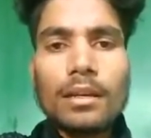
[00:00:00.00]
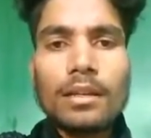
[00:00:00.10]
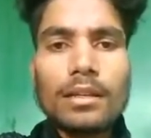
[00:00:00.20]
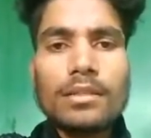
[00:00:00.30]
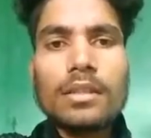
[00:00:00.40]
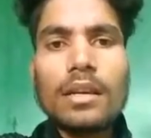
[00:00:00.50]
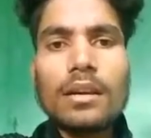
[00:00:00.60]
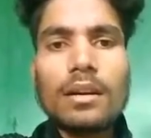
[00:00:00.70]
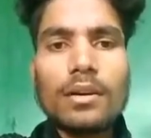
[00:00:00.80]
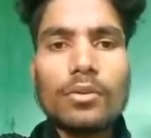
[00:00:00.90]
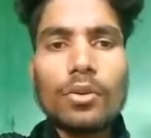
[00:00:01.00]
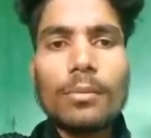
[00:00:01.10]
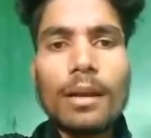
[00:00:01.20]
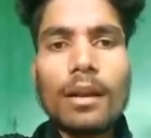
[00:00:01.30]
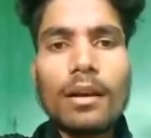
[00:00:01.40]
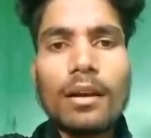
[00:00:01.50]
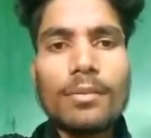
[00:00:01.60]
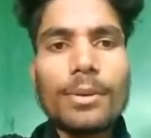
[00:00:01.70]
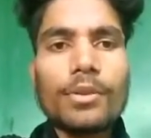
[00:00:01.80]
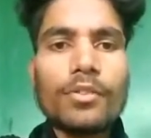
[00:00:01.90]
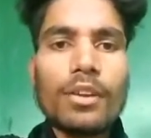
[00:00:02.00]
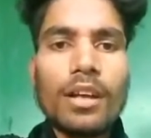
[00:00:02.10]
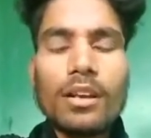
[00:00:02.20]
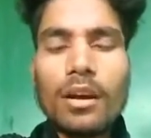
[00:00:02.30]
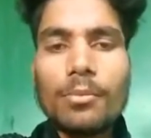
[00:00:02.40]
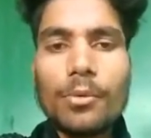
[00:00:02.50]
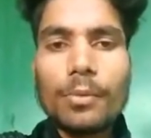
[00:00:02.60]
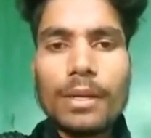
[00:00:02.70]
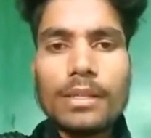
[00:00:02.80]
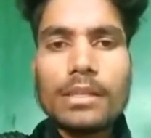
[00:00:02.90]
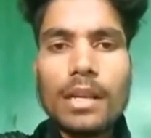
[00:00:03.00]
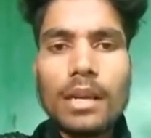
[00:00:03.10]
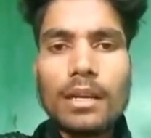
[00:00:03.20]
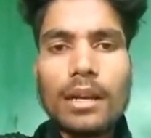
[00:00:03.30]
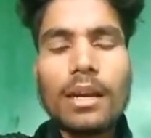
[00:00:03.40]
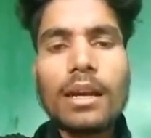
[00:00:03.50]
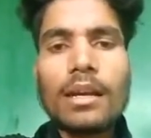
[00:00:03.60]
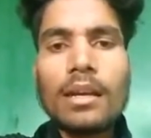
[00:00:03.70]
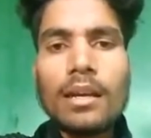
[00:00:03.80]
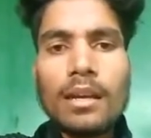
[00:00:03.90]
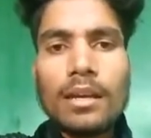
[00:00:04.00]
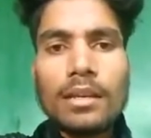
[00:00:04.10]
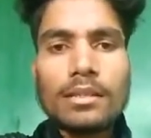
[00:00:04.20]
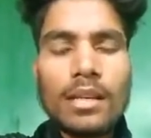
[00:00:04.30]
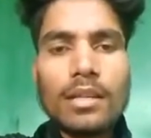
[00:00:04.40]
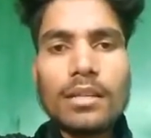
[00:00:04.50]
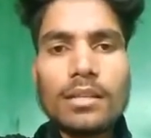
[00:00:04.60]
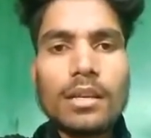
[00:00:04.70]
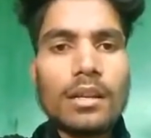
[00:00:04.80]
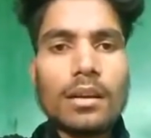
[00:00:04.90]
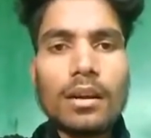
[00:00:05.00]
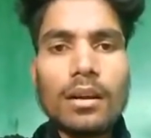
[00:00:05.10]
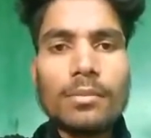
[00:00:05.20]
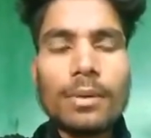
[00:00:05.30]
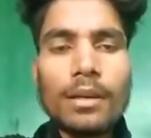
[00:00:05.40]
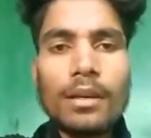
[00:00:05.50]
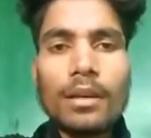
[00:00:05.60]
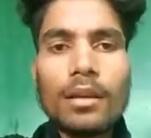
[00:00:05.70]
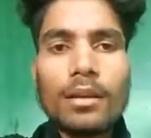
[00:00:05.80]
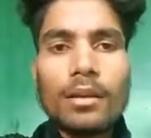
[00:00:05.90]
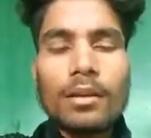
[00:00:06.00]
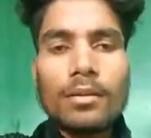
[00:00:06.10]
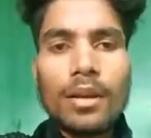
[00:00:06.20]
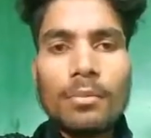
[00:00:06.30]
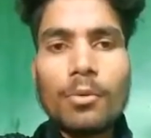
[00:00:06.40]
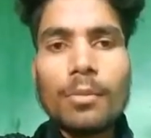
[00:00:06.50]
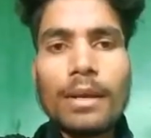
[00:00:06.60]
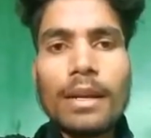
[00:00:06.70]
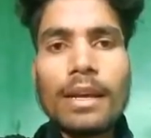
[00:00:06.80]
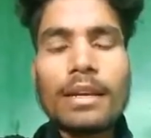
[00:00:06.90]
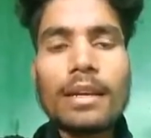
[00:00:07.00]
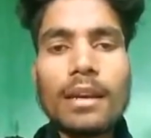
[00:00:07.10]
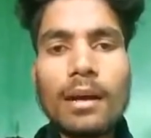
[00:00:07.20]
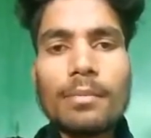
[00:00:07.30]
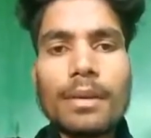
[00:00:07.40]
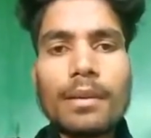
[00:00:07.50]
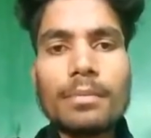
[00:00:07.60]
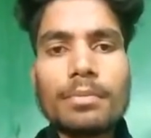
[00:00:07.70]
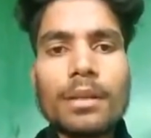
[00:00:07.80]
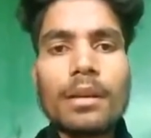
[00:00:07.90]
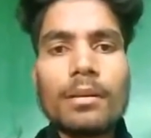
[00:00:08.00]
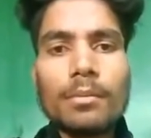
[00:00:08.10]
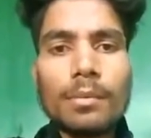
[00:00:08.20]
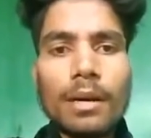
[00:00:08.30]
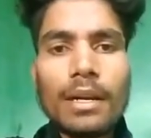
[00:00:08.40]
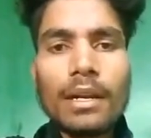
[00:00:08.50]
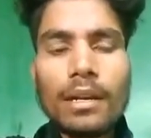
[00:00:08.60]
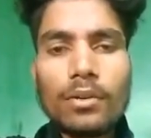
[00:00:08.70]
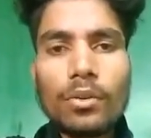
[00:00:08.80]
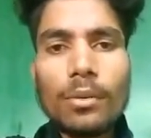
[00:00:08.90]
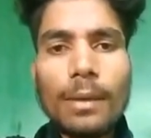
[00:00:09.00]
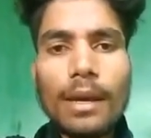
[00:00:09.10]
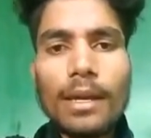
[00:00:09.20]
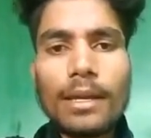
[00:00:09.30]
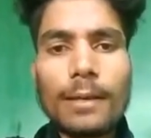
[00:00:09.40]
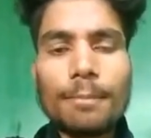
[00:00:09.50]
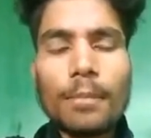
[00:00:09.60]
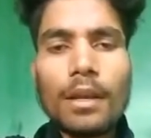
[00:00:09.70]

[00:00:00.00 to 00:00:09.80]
कि इसे कंट्रोल में लाना अभी तो फ़िलहाल नामुमकिन सा लग रहा है इसका अंदाज़ा लगाना अभी नामुमकिन है कि कब ये बीमारी कंट्रोल में आएगी